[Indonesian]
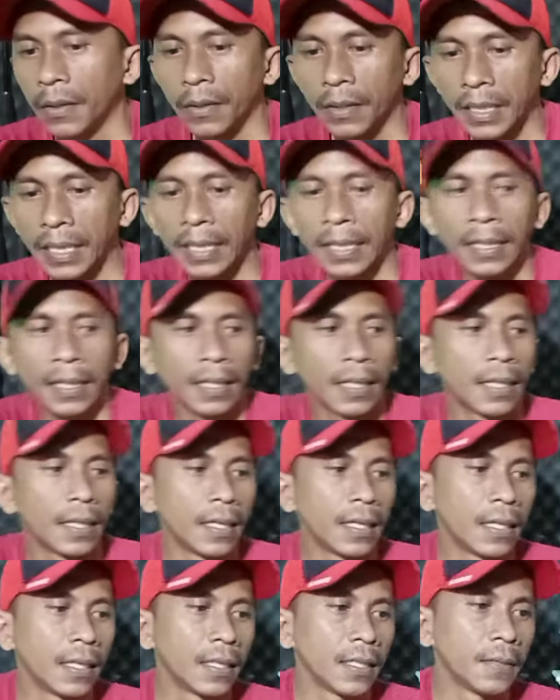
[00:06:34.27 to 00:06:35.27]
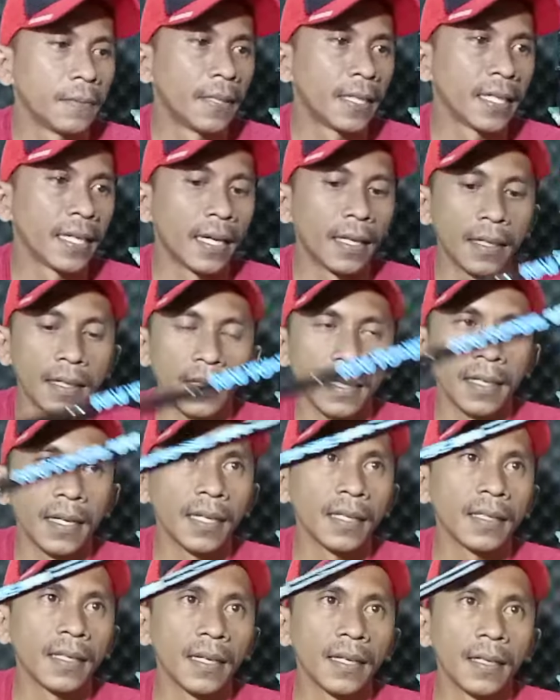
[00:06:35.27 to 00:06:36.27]
oke uh, di bagian
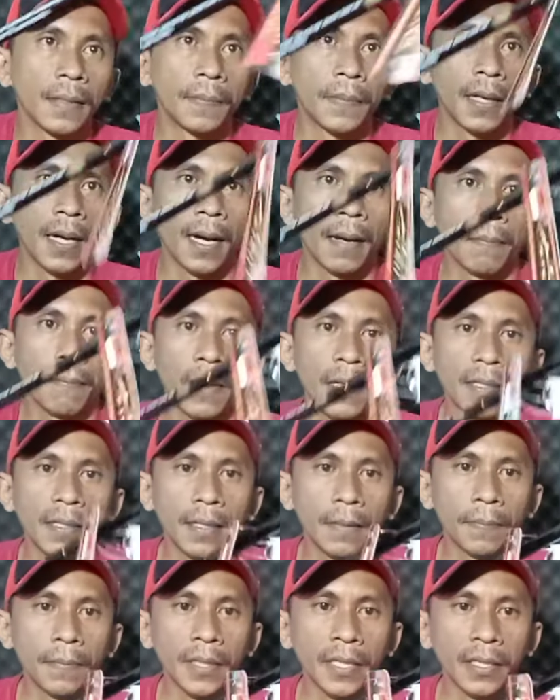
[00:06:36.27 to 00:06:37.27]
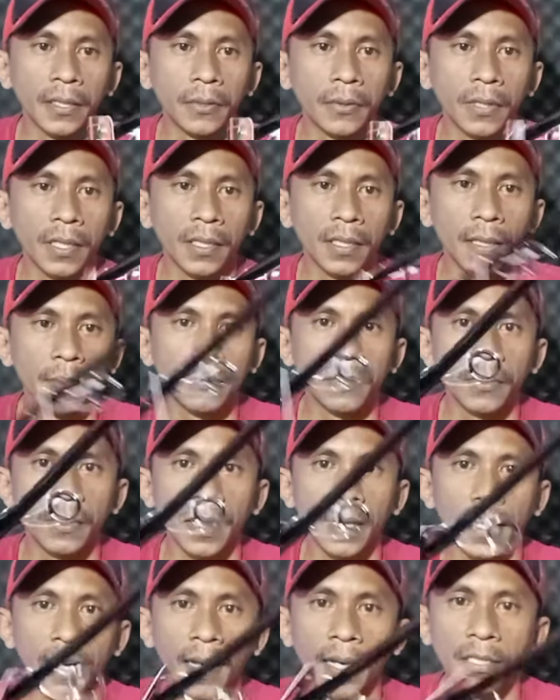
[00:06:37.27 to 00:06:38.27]
ringgit ini ada pengaman ya pelindung kita
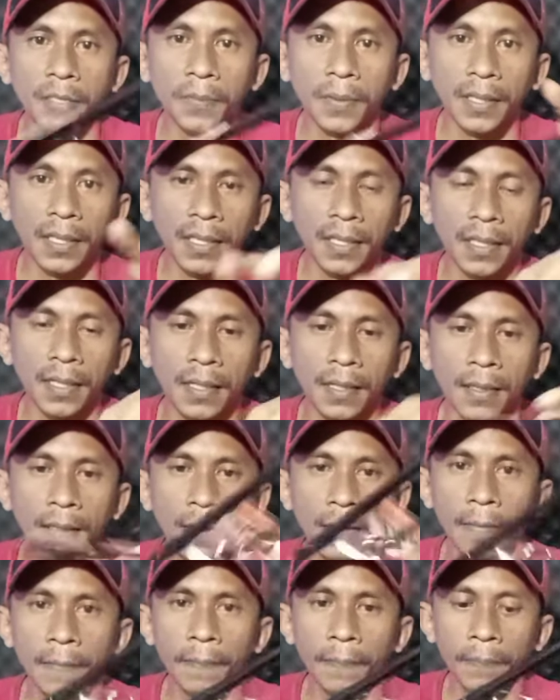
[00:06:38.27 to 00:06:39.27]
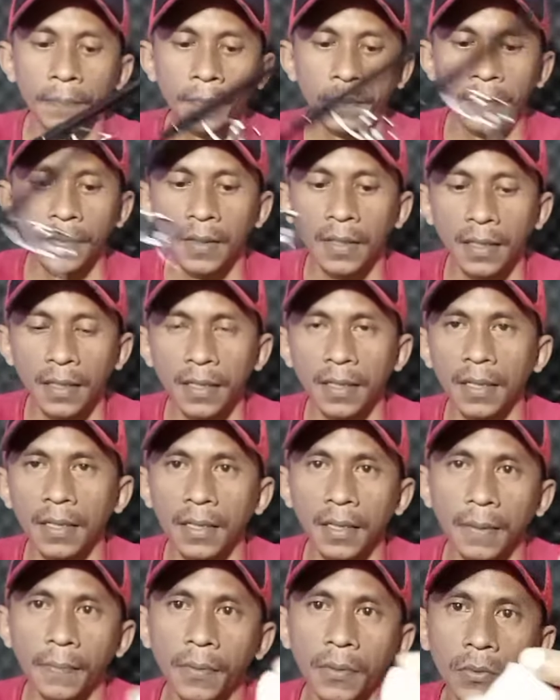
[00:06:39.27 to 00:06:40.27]
buka nah seperti ini ini
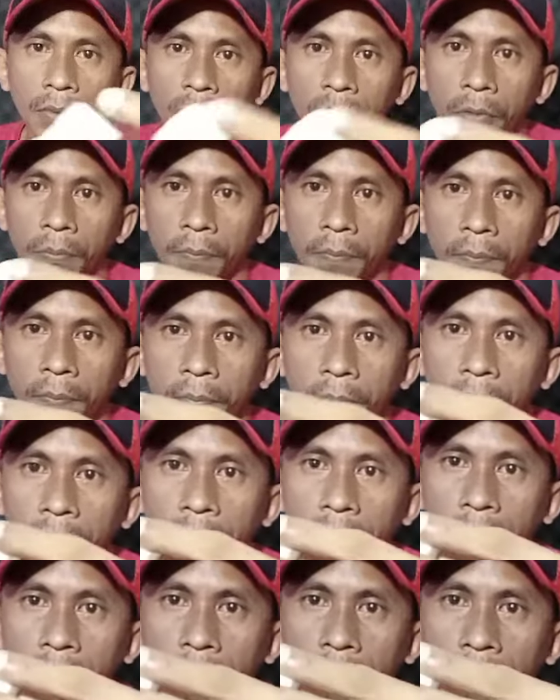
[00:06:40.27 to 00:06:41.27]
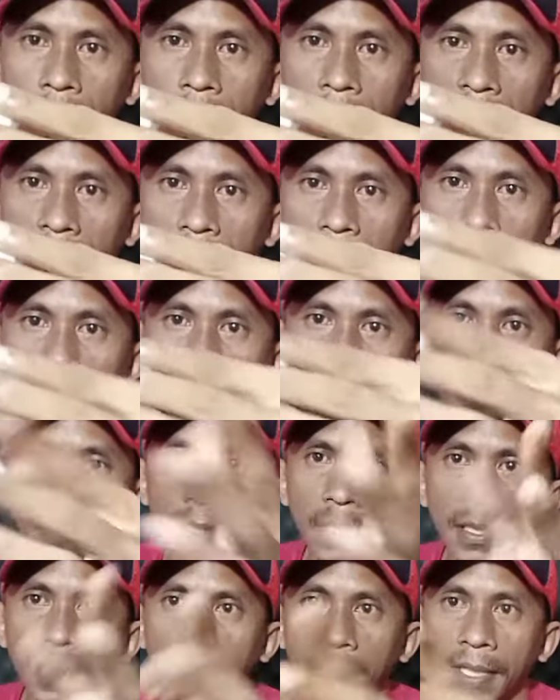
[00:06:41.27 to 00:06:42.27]
ada penutup
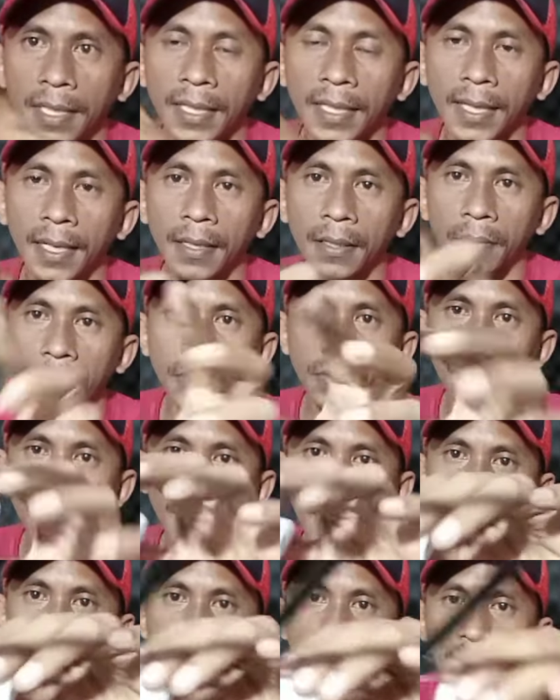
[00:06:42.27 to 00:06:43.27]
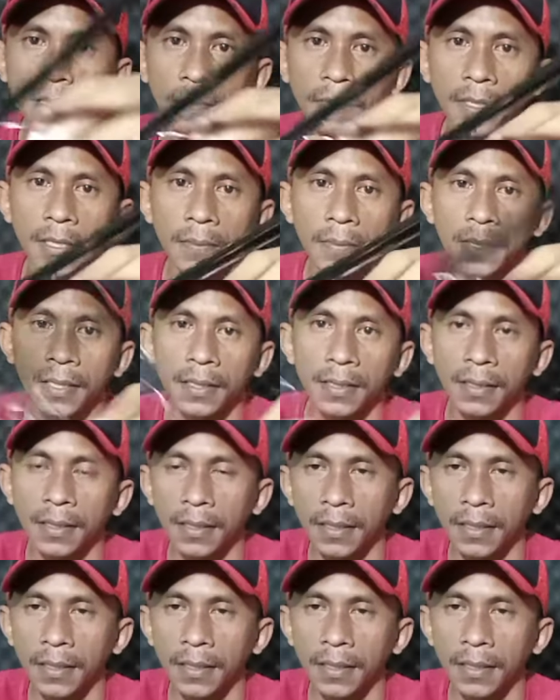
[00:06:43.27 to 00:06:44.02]
pelindung ring ya untuk keramik teman-teman